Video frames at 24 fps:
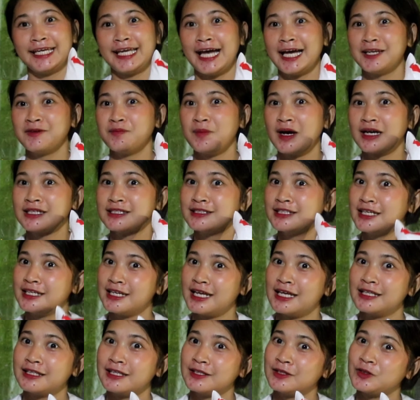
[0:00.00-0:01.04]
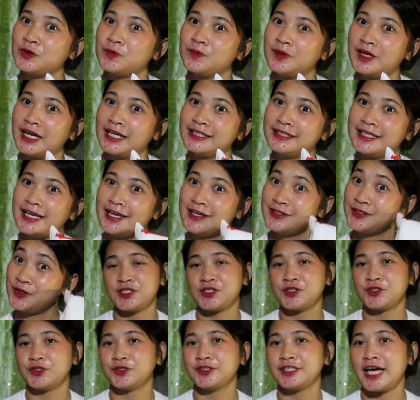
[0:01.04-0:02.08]
I-unbox din natin to mga day,
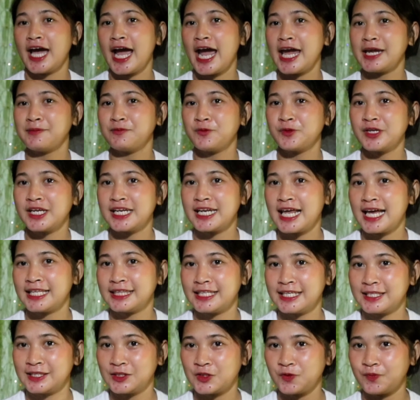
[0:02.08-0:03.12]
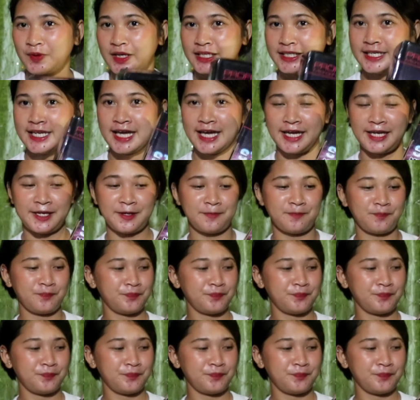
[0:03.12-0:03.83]
no? Unahin muna natin to mga day.